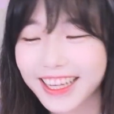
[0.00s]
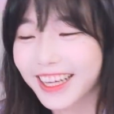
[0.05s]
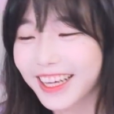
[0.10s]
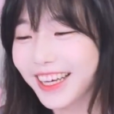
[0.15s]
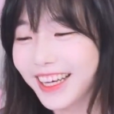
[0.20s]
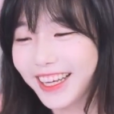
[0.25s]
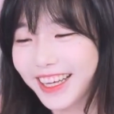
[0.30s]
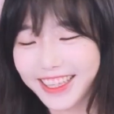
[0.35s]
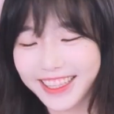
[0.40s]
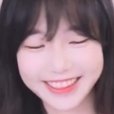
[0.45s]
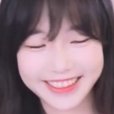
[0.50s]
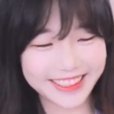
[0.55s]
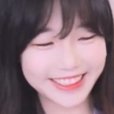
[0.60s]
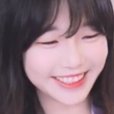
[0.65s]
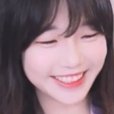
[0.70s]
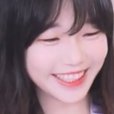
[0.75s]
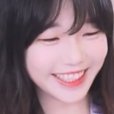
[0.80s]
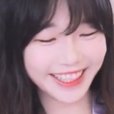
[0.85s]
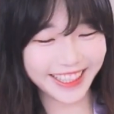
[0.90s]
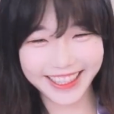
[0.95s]
아
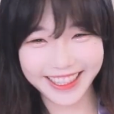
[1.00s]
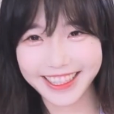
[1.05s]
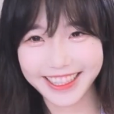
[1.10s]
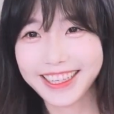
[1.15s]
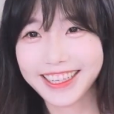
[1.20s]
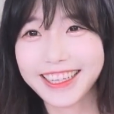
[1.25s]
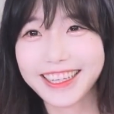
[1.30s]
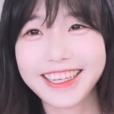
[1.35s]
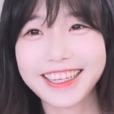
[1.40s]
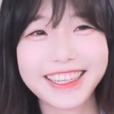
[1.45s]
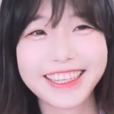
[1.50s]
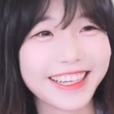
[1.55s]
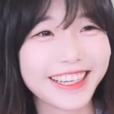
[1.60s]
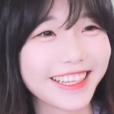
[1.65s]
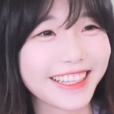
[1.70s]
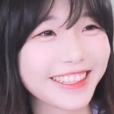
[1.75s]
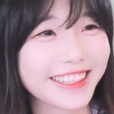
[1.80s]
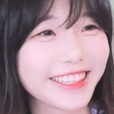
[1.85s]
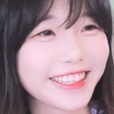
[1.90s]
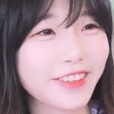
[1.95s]
진짜.
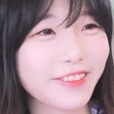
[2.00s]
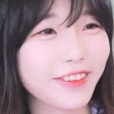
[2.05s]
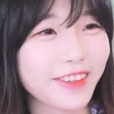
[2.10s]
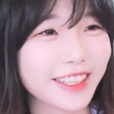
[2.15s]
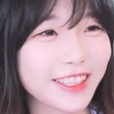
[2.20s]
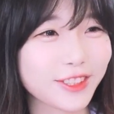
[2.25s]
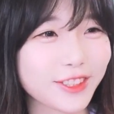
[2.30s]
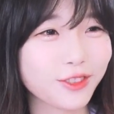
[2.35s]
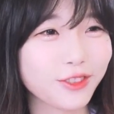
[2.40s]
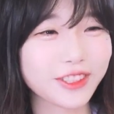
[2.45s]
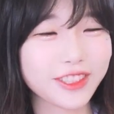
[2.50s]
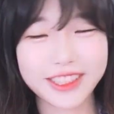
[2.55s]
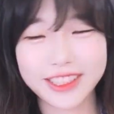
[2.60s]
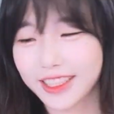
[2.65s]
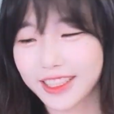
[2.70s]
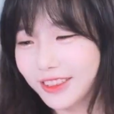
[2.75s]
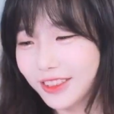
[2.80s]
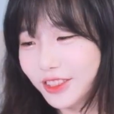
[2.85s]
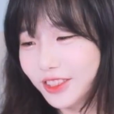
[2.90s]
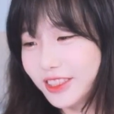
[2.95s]
아니, 내 방에서 우기
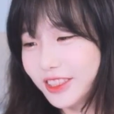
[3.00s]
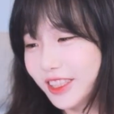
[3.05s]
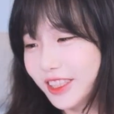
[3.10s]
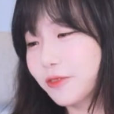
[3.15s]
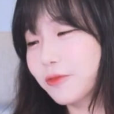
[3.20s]
생일을,